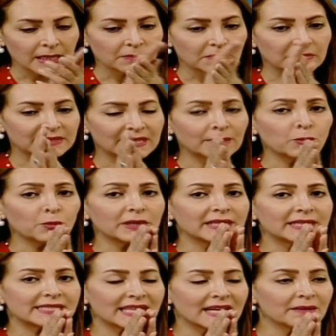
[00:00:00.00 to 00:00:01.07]
ده ممكن
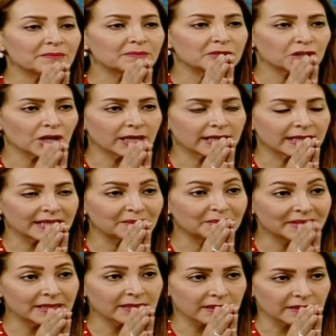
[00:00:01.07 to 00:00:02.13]
يساهم بشكل
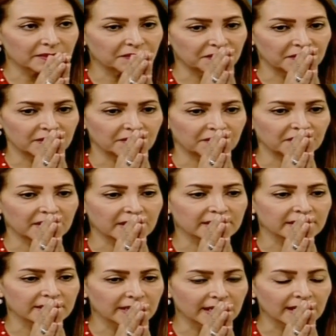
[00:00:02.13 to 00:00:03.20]
كبير في
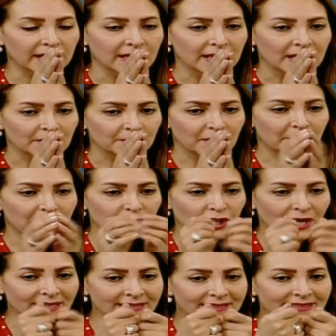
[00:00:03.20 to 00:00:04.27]
فكره ان انا ما بقاش
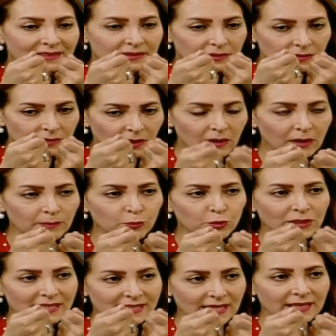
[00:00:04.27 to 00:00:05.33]
عندي طلب
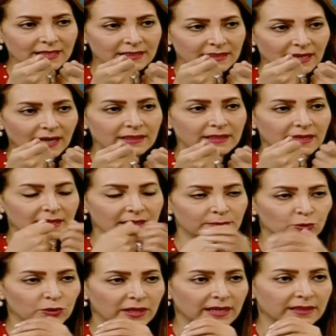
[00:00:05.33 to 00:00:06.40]
متزايد على
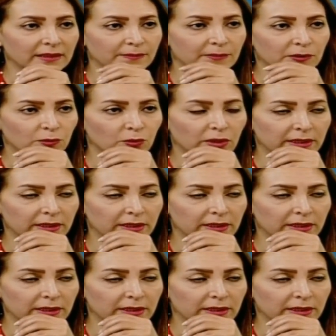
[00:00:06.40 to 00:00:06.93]
المنتجات البتروليه.